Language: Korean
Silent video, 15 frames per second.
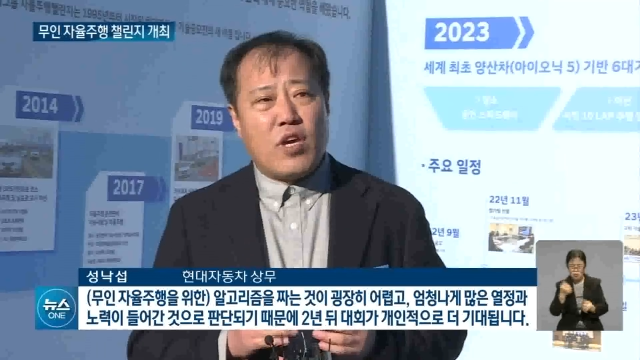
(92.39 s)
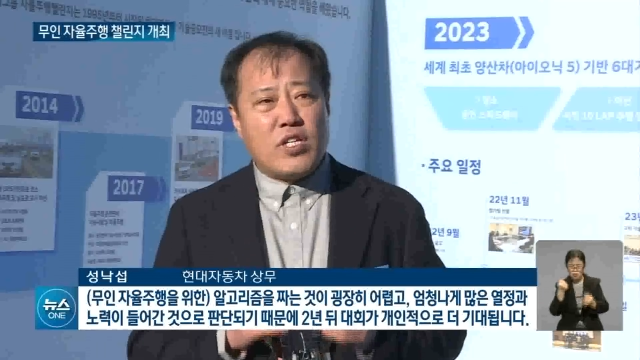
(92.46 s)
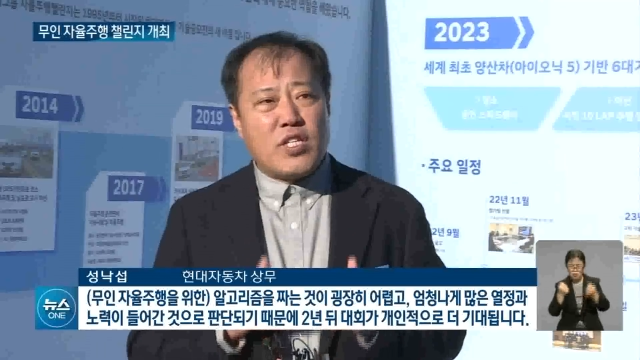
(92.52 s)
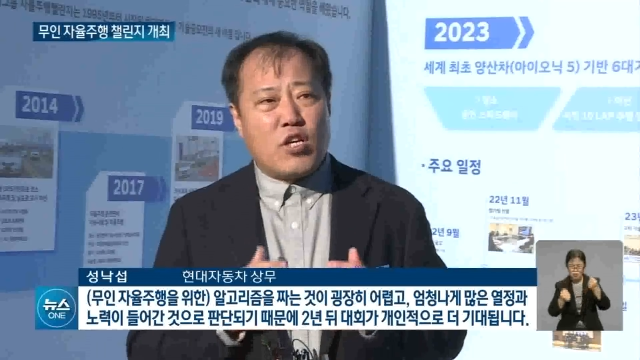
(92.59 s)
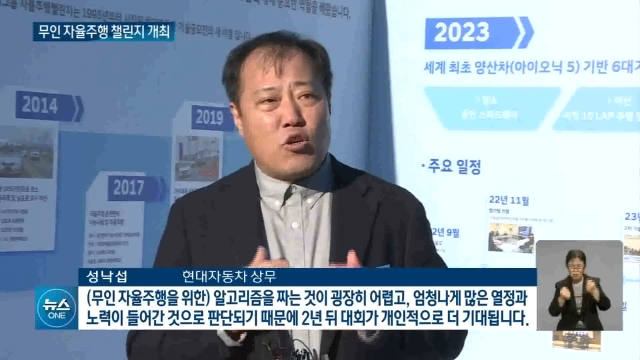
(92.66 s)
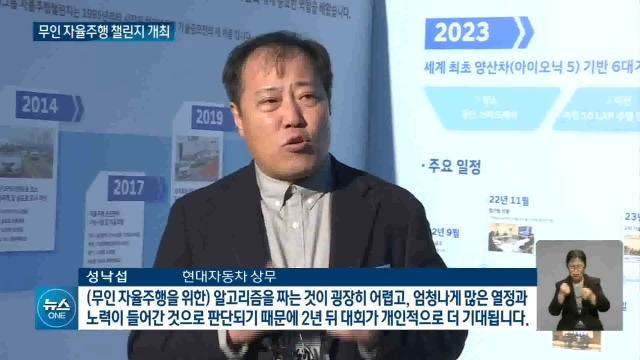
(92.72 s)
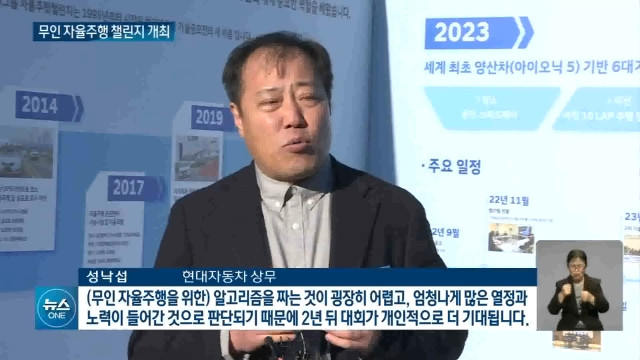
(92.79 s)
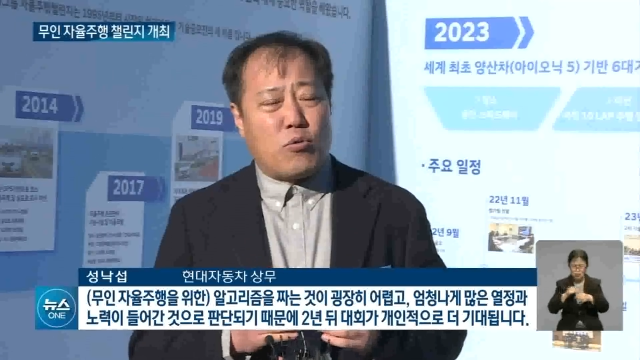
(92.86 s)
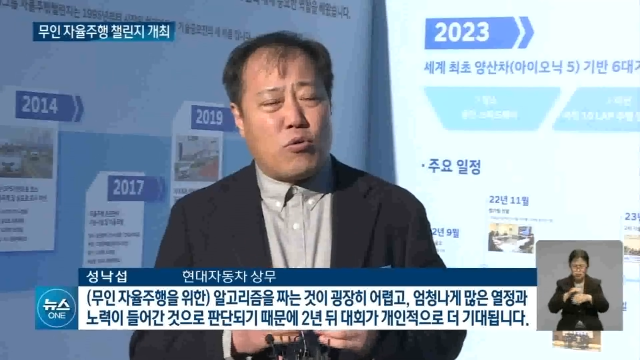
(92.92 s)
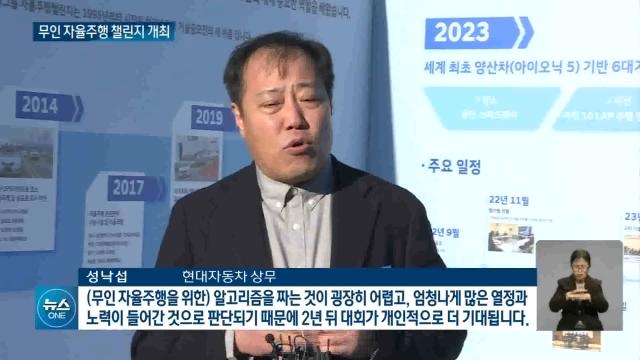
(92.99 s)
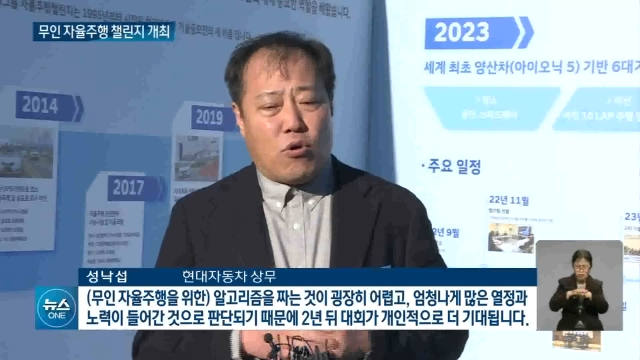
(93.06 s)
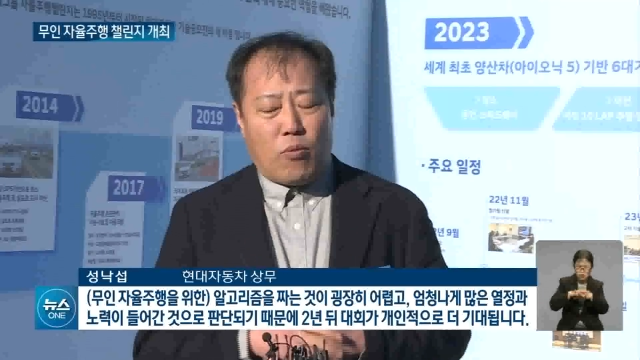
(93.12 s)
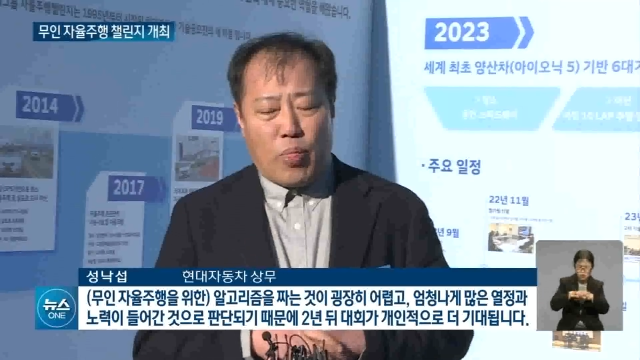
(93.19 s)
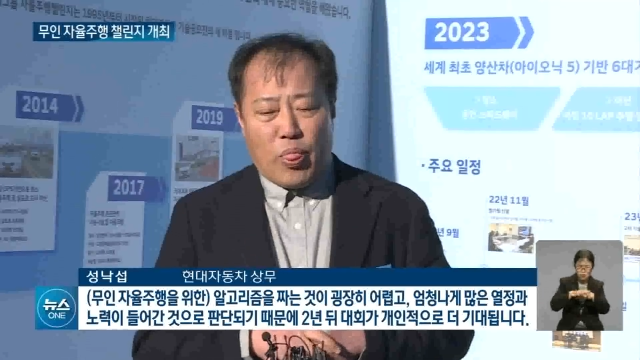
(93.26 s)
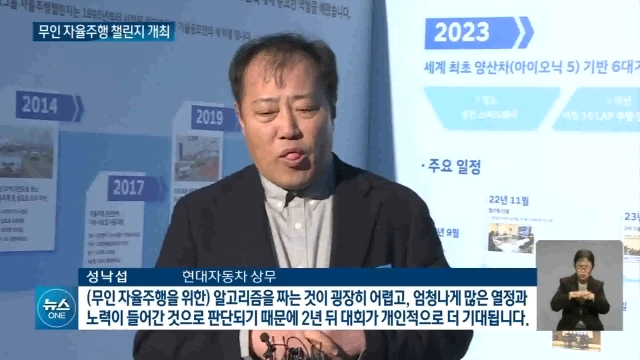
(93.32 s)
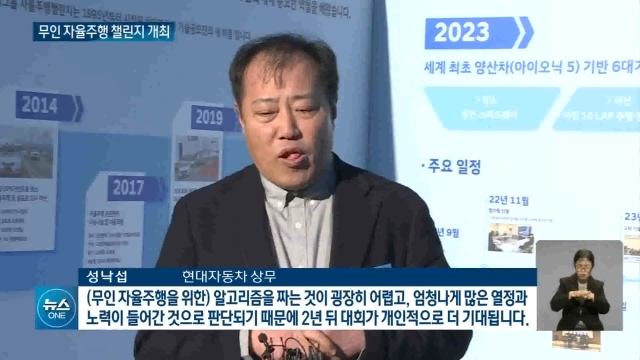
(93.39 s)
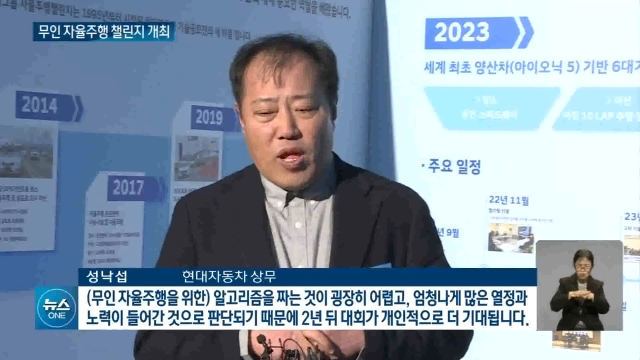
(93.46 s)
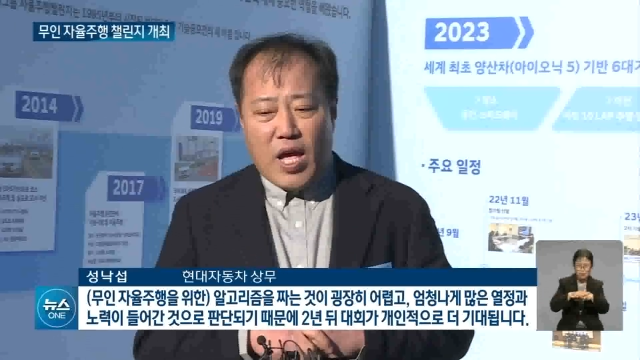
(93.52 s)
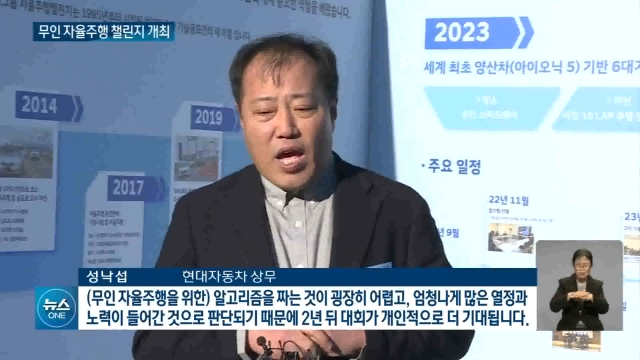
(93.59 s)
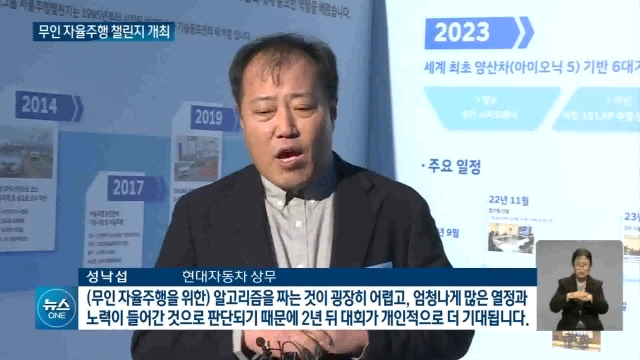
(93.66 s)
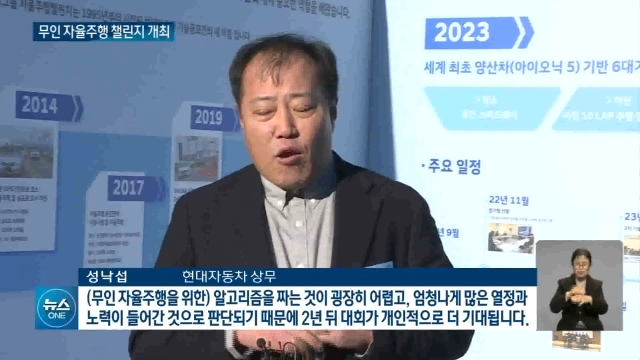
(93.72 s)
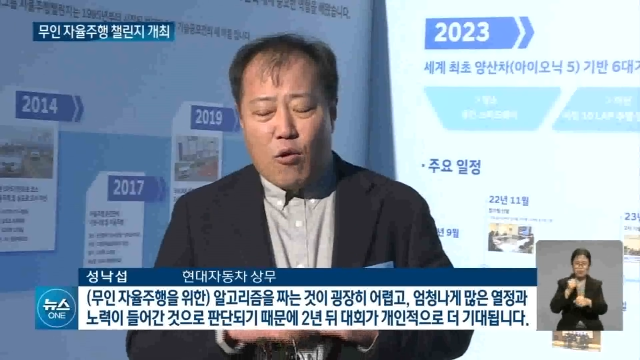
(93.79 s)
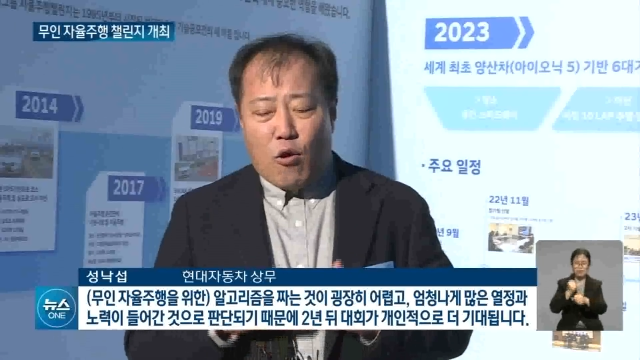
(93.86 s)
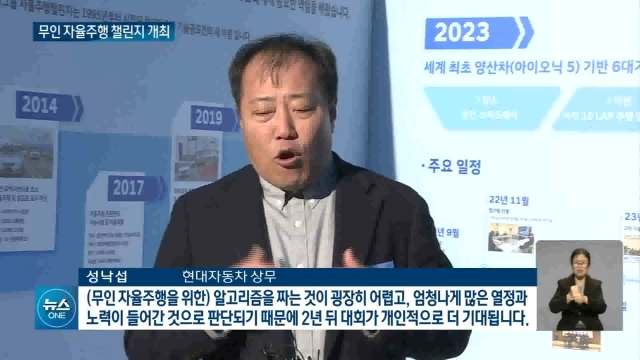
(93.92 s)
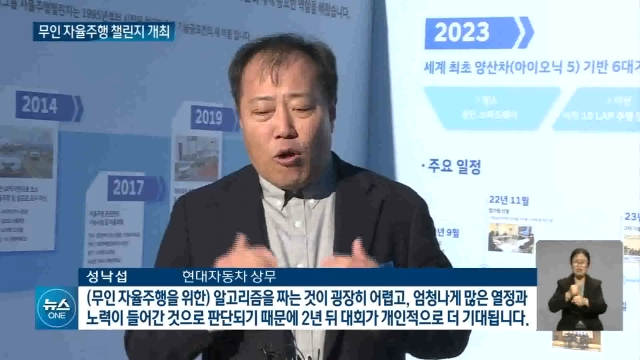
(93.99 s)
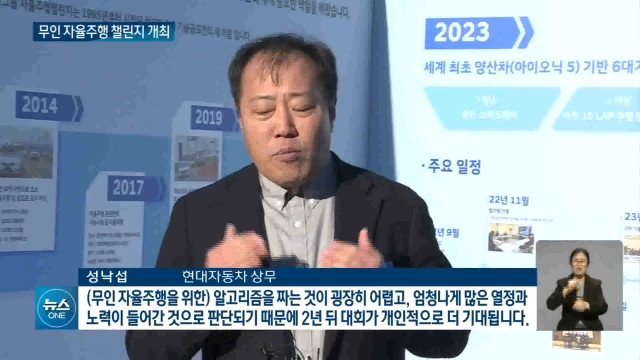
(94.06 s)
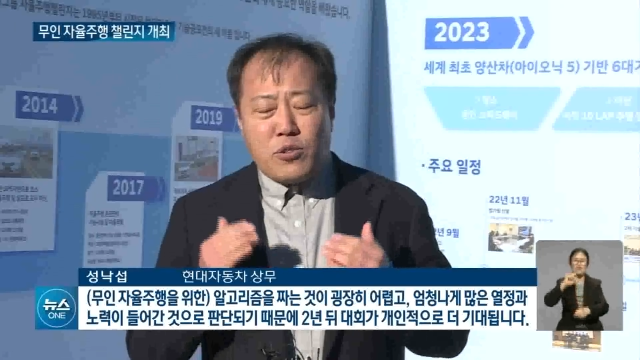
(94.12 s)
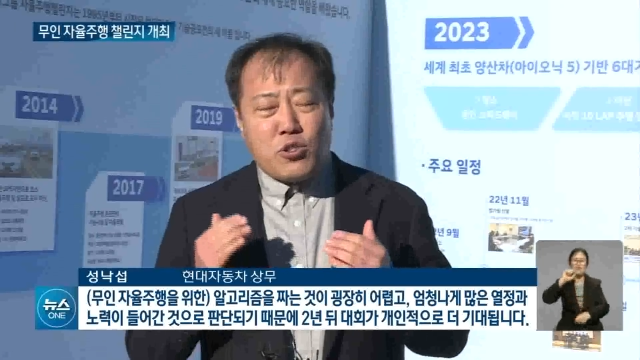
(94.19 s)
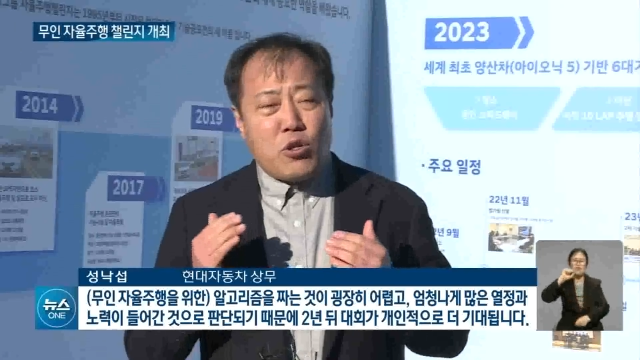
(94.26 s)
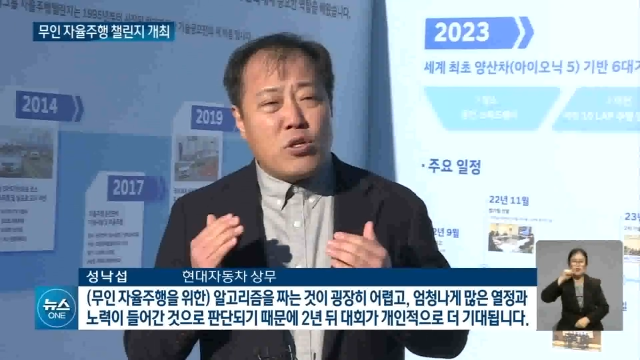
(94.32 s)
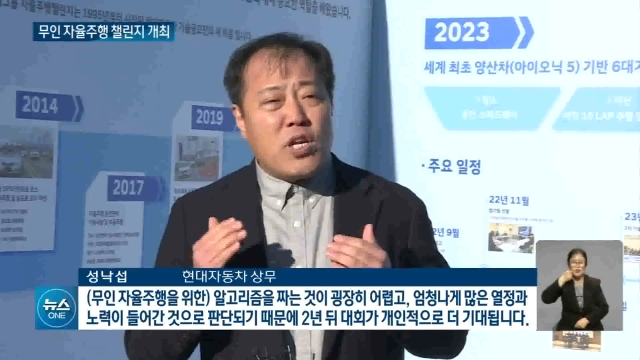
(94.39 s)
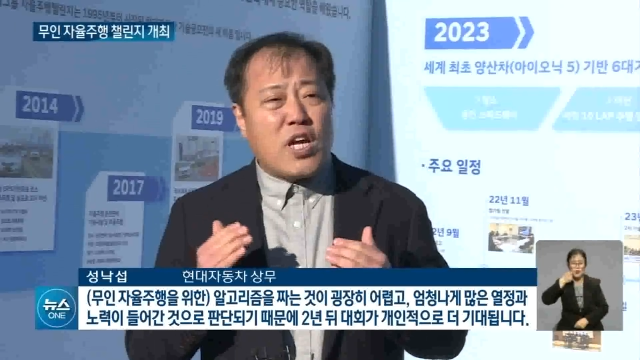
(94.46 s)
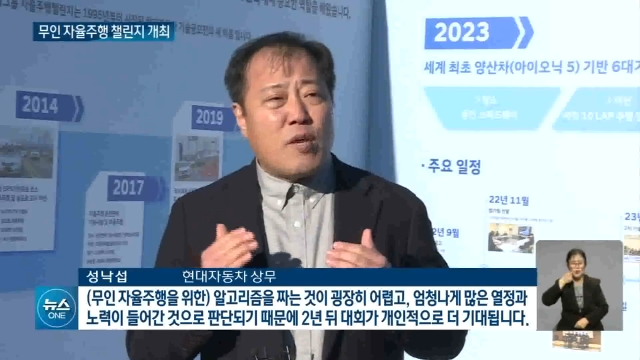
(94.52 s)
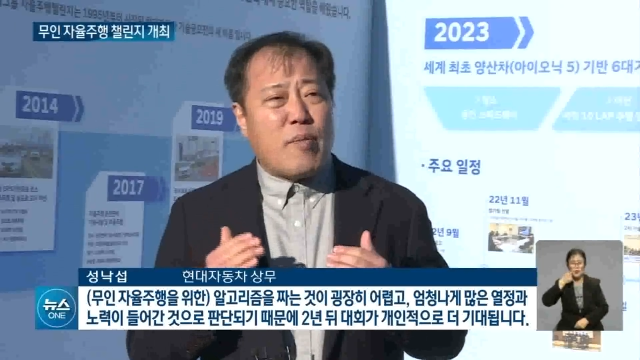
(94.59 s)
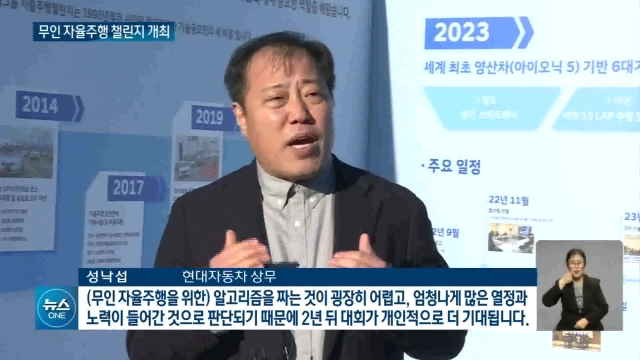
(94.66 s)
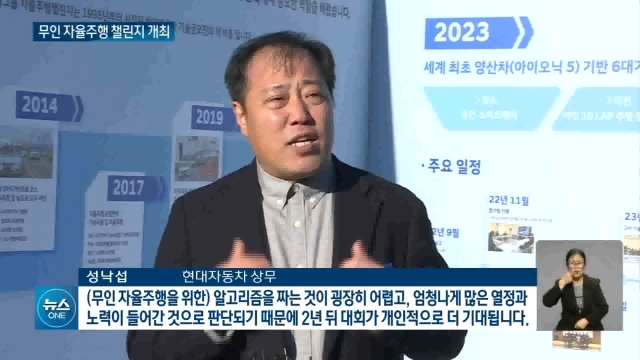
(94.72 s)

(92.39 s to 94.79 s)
굉장히 어렵고 엄청나게